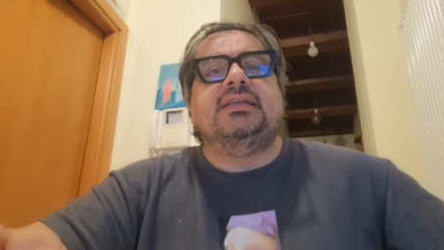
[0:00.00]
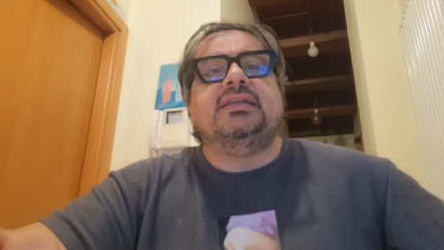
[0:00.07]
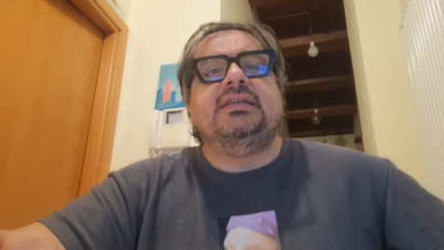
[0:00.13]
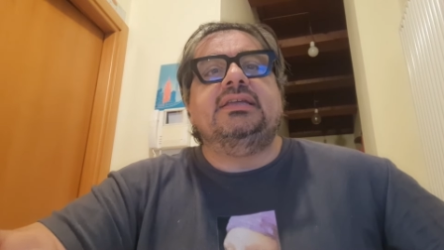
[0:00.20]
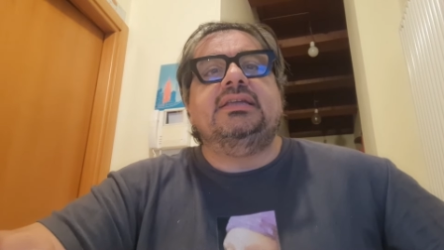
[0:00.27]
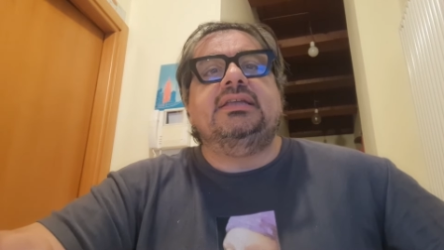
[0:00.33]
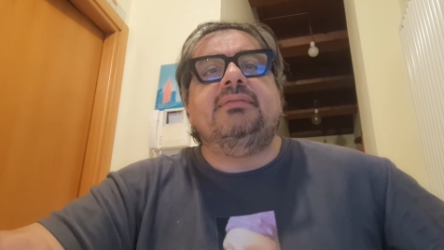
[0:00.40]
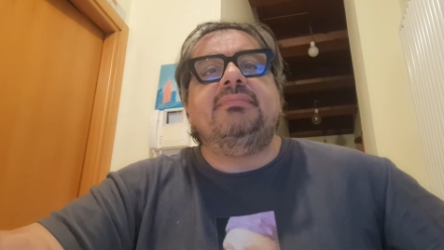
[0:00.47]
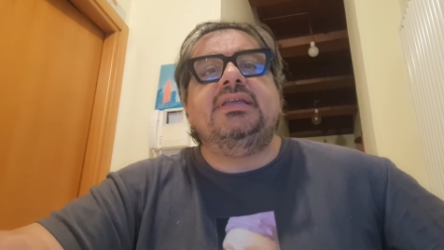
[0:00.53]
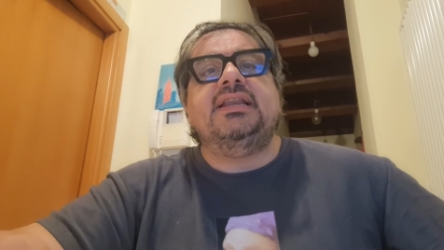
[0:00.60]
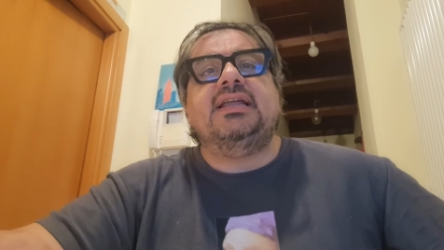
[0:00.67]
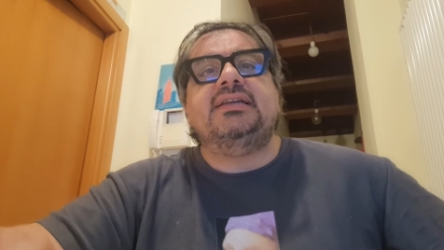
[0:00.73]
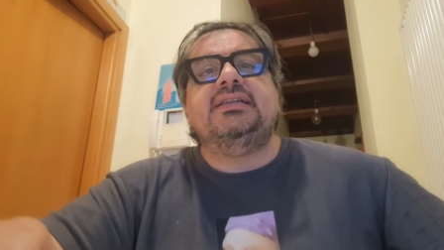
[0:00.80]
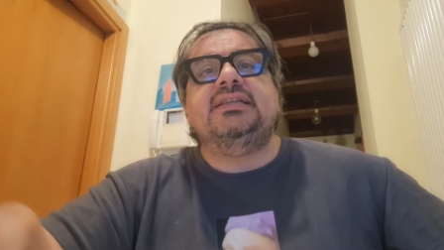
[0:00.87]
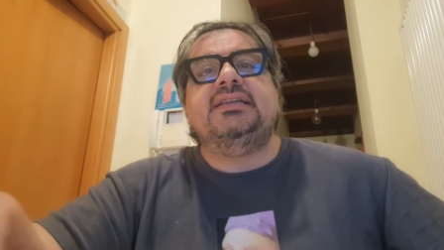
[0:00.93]
E eh, il
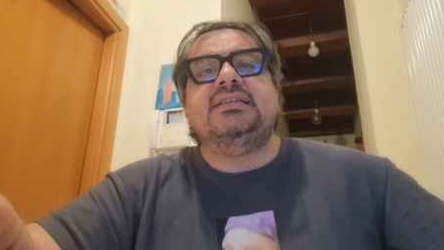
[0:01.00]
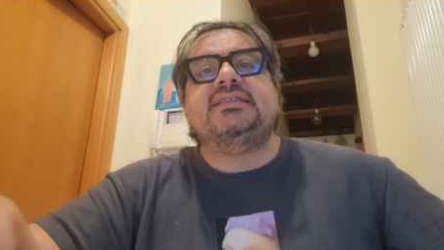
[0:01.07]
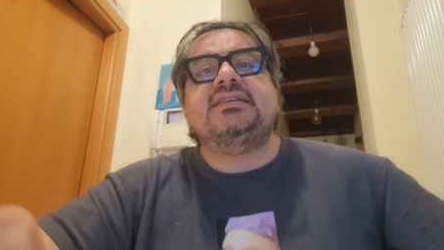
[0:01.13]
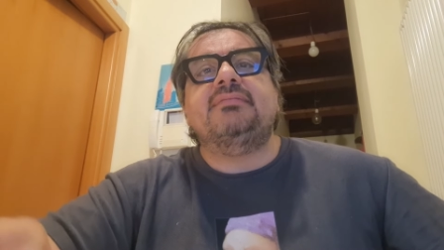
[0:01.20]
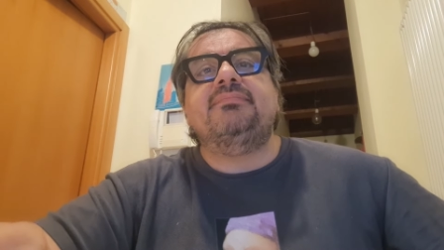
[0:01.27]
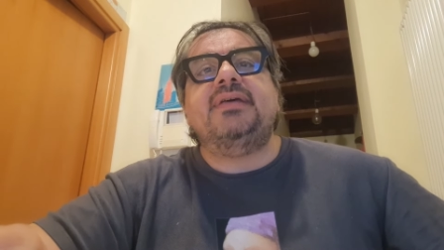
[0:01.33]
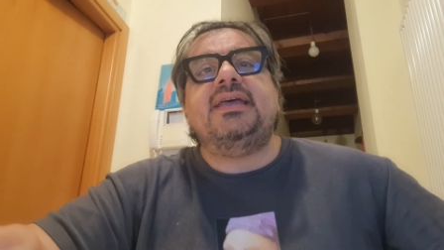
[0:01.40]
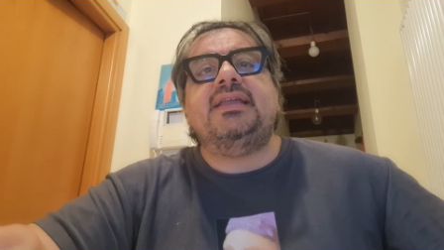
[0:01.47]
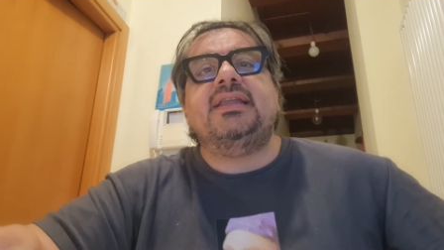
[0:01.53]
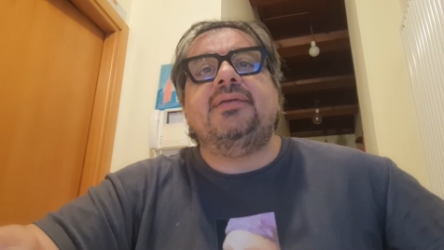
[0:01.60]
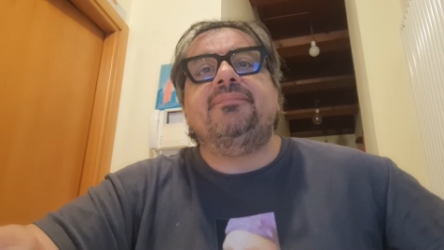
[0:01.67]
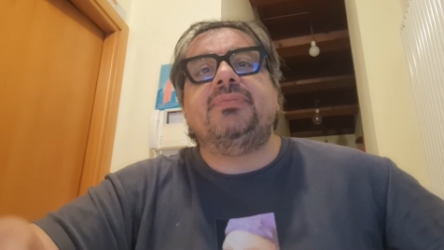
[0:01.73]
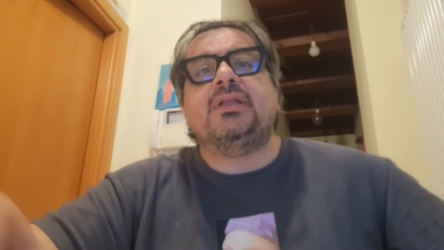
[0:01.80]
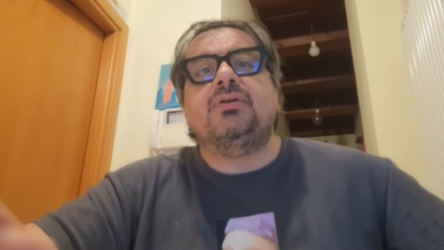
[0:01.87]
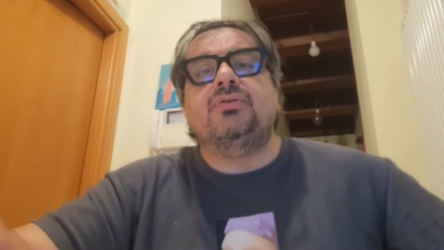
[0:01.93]
Milan inizia
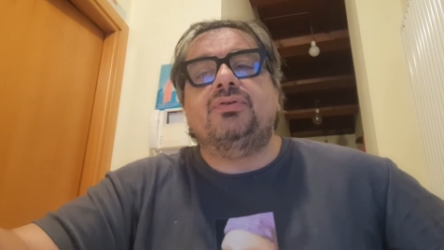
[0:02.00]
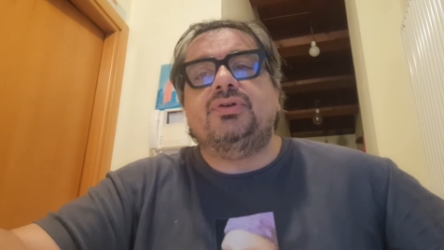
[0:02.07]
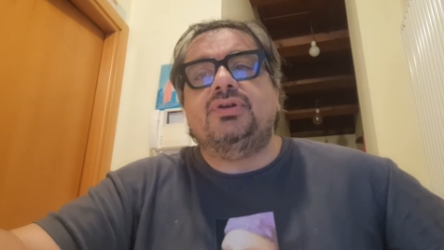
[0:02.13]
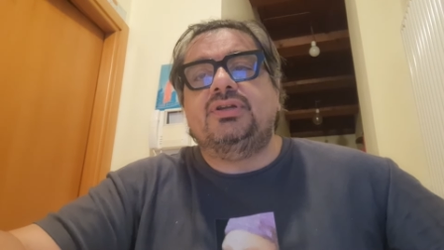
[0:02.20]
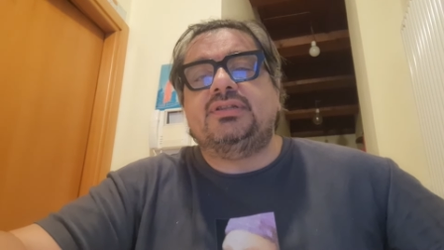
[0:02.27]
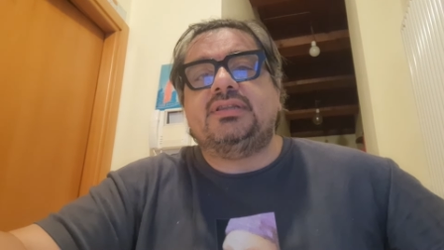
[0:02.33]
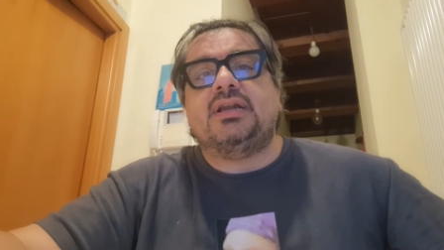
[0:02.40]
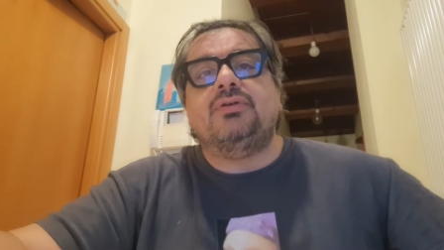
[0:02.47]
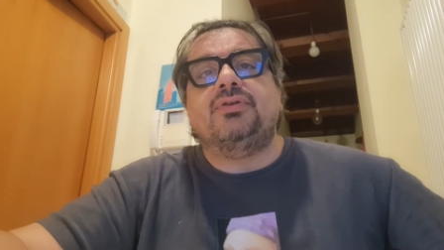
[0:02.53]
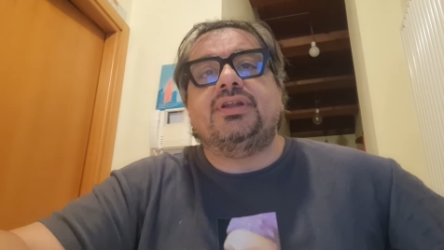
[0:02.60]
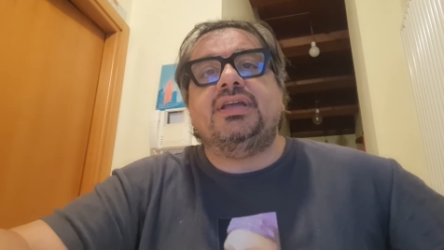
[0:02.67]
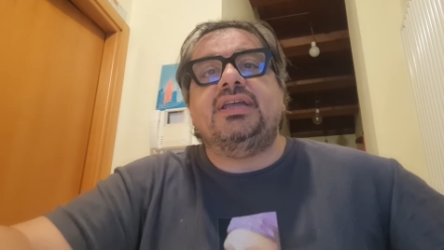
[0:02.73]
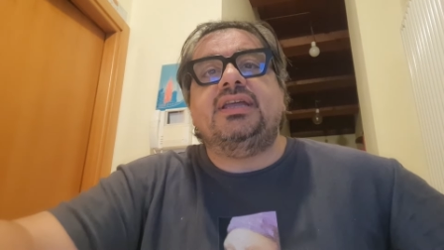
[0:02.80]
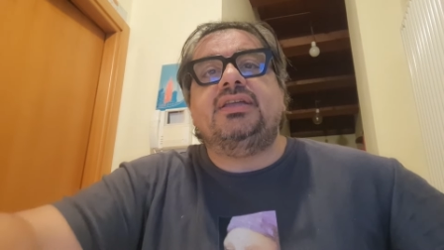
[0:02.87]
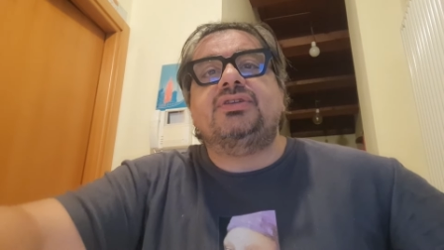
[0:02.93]
bene con
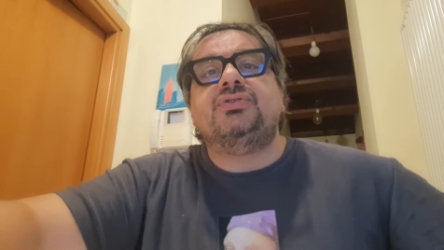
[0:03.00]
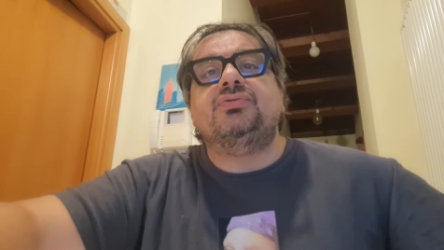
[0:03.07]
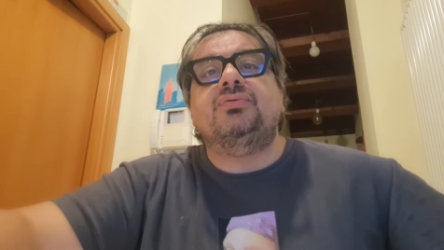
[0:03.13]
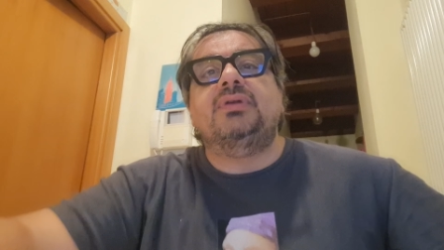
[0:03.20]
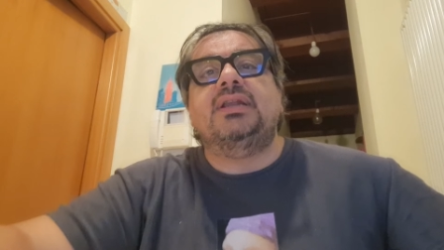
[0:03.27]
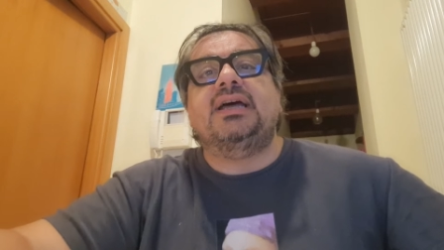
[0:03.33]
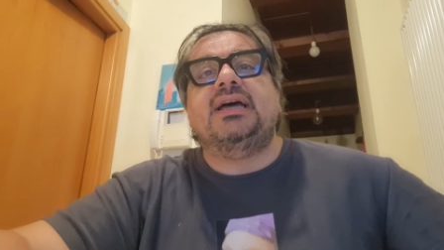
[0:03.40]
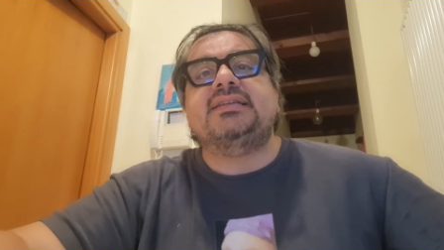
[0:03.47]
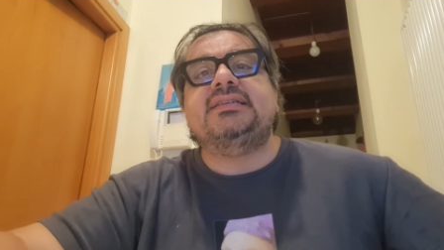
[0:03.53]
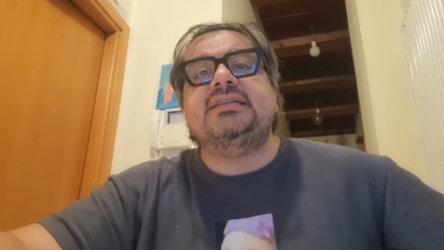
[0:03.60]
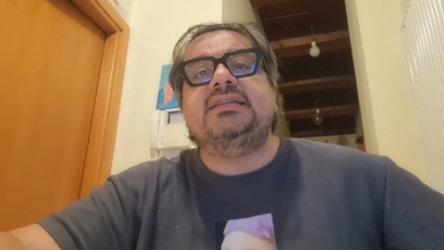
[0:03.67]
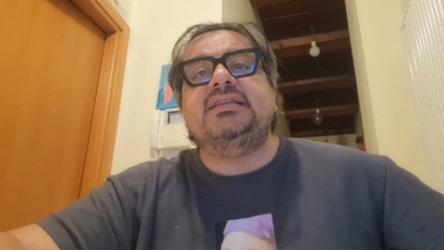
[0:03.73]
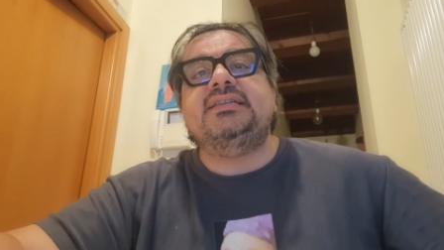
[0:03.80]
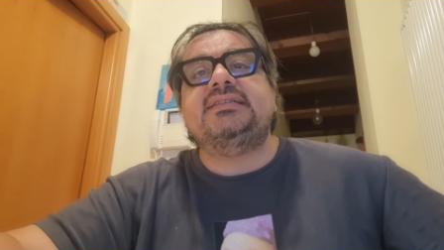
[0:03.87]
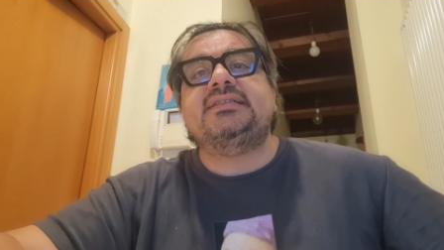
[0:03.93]
Traoré sulla
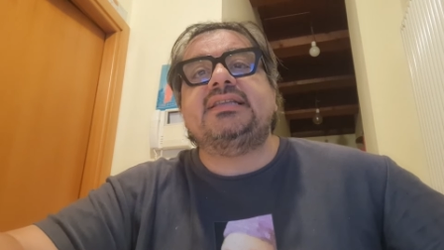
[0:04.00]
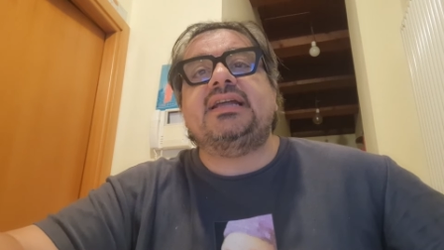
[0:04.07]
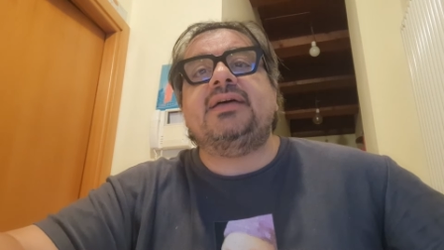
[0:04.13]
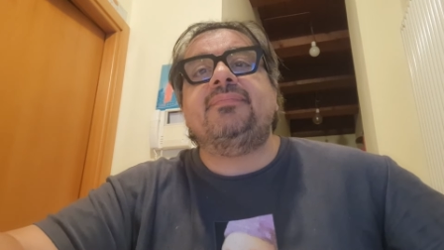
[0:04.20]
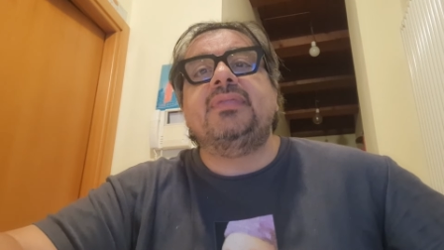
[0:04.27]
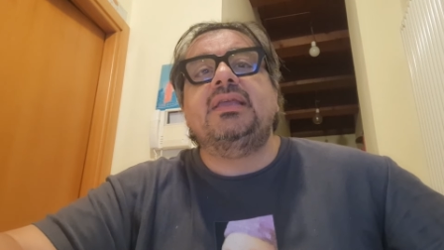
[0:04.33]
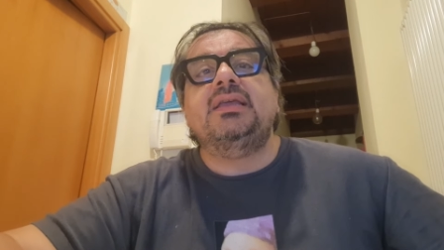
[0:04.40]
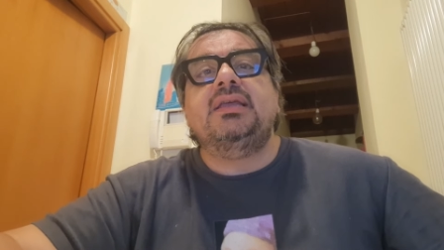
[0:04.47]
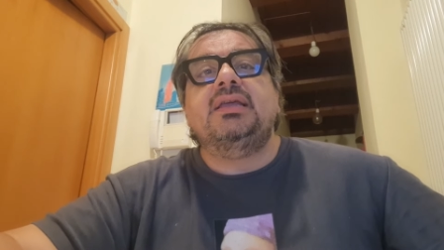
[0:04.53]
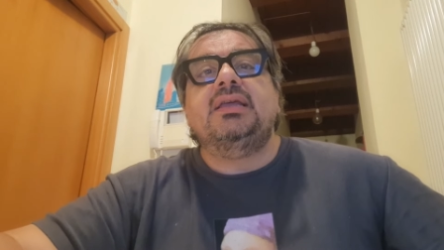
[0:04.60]
sinistra